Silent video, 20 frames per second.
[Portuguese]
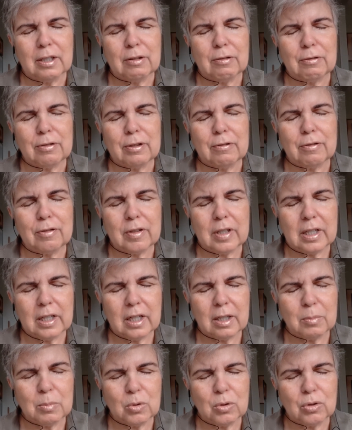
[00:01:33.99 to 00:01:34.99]

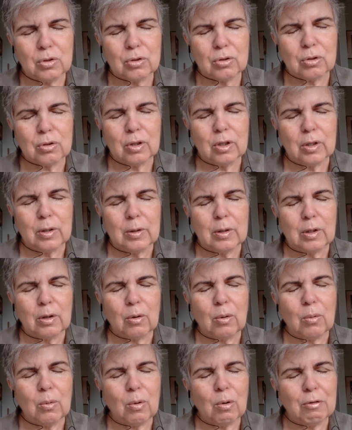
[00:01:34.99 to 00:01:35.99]
vivermos
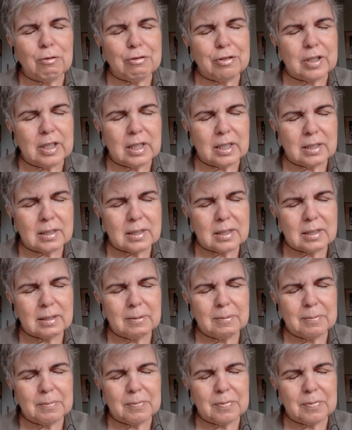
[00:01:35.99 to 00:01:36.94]
com confiança